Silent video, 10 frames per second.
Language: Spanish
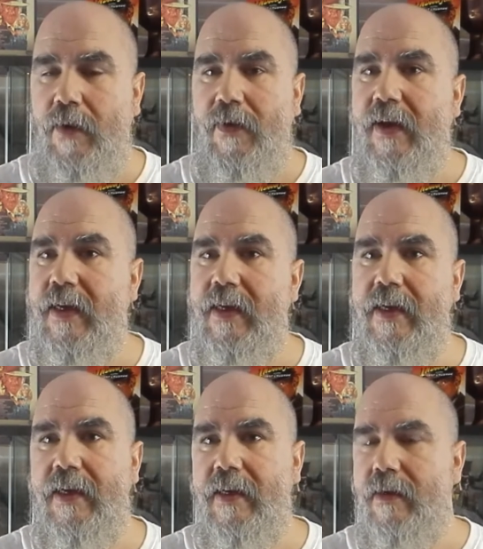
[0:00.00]
La verdad
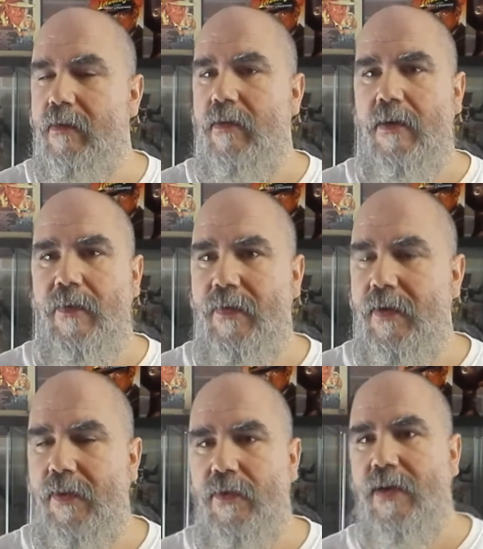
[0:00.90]
que el,
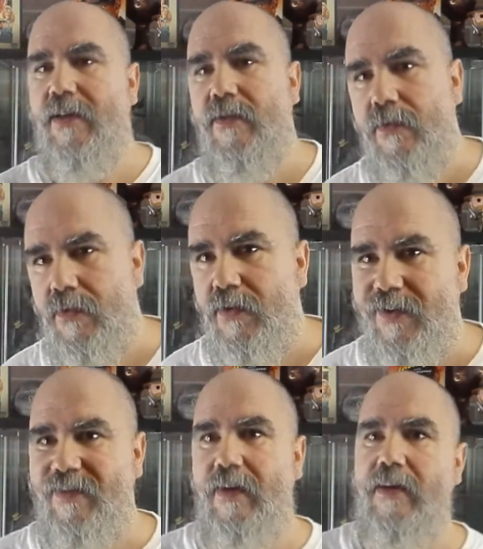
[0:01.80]
vendedor ha sido
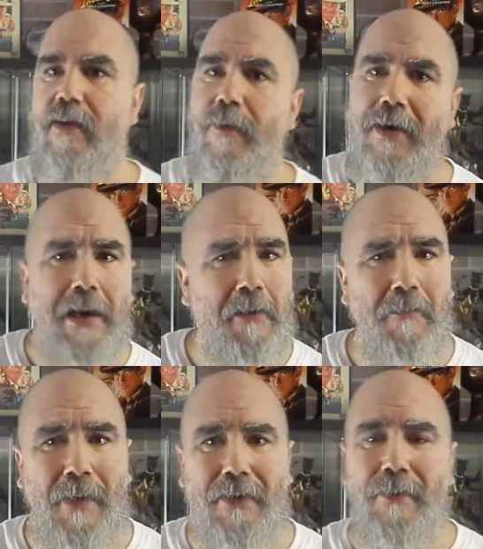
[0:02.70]
excelente, me ha regalado
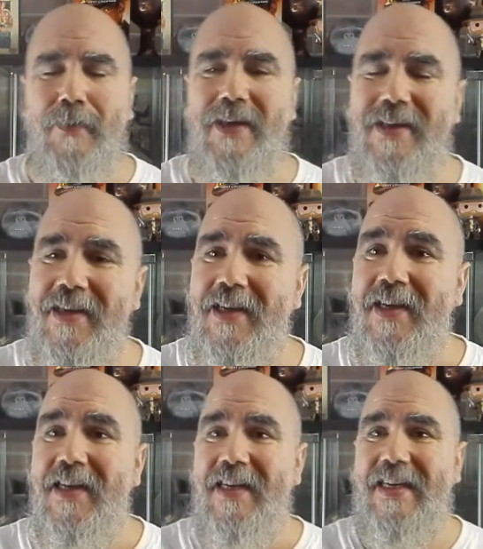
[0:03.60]
un par de pins
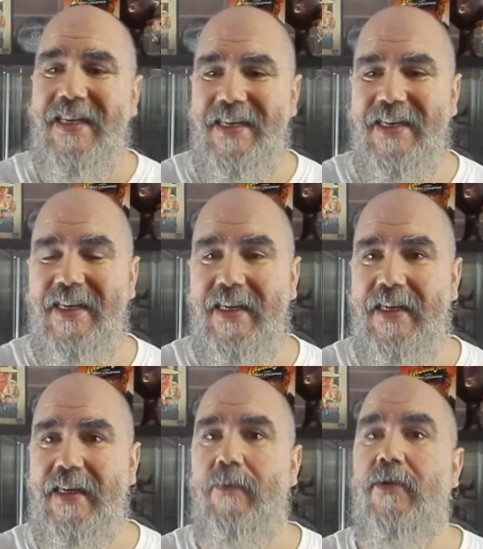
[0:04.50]

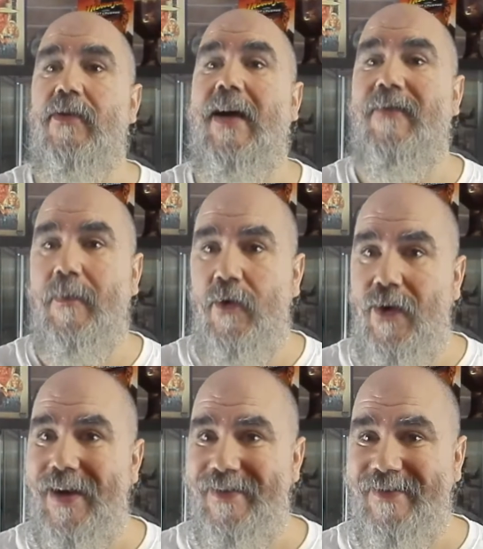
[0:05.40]
y, bueno, las vamos
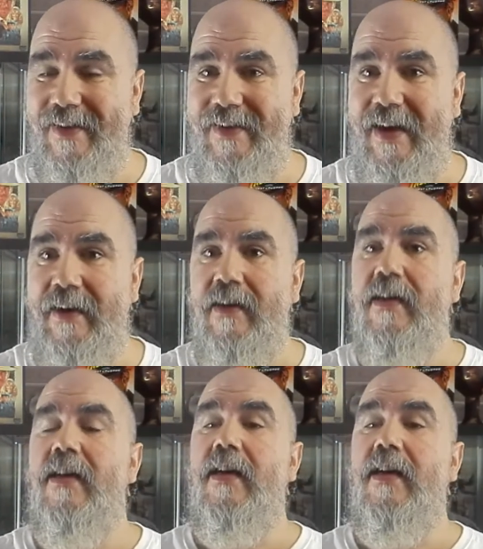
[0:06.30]
a enseñar.